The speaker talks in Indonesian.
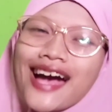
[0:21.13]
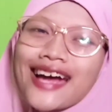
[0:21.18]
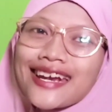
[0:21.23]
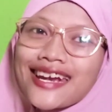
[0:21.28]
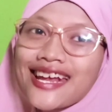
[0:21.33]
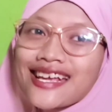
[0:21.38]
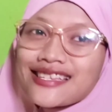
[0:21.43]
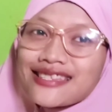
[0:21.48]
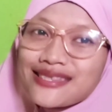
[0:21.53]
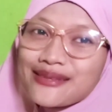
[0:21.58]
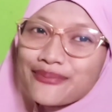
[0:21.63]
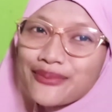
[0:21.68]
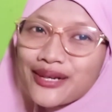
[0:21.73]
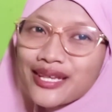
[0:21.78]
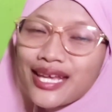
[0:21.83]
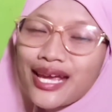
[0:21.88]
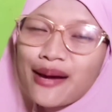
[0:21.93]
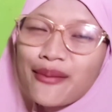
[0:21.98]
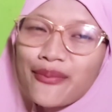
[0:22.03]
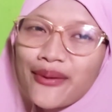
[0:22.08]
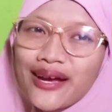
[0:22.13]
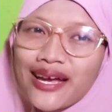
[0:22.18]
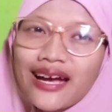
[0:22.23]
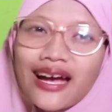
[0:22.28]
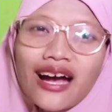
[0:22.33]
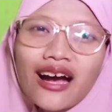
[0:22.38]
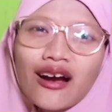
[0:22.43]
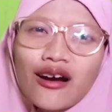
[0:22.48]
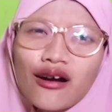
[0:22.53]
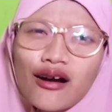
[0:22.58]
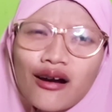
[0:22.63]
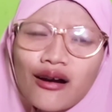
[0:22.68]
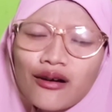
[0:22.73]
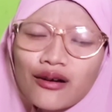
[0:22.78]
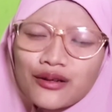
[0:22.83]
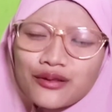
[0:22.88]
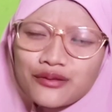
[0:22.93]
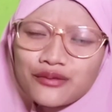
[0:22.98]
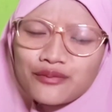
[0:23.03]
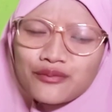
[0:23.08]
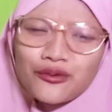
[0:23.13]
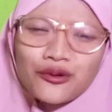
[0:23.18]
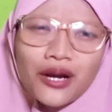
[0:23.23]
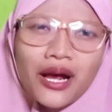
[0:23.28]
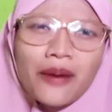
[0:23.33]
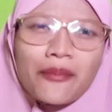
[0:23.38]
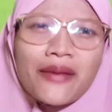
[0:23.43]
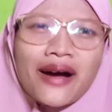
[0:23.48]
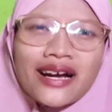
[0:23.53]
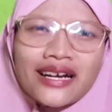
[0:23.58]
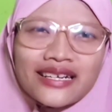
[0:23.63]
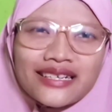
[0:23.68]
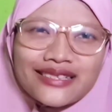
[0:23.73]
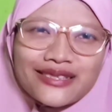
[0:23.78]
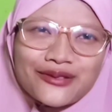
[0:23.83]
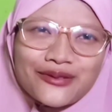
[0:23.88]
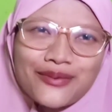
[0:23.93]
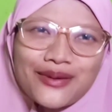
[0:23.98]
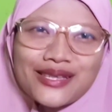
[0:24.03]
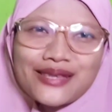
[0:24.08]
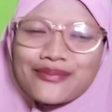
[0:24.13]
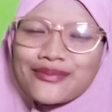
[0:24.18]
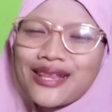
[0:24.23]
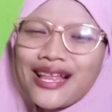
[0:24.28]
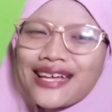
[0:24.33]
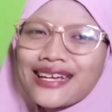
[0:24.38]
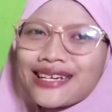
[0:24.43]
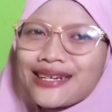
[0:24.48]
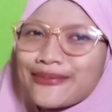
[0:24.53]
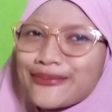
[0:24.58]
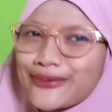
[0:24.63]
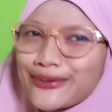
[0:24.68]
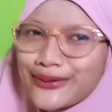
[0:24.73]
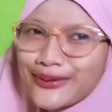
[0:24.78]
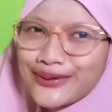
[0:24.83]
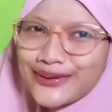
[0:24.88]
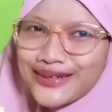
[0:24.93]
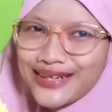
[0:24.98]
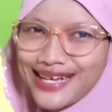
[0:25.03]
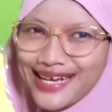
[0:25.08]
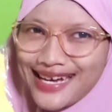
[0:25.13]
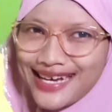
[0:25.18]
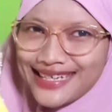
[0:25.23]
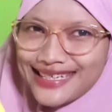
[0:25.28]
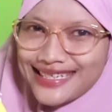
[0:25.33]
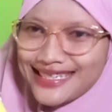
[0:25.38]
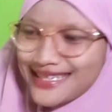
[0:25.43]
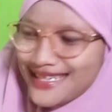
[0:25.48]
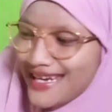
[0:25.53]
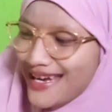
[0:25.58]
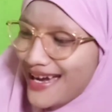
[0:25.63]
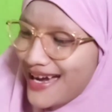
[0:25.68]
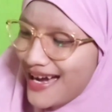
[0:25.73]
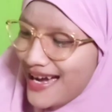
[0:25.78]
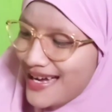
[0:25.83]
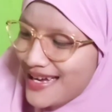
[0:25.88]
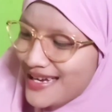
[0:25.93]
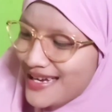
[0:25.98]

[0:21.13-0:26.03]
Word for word: Nah seperti apa ya kok murah banget cuma 9000 Nah ini dia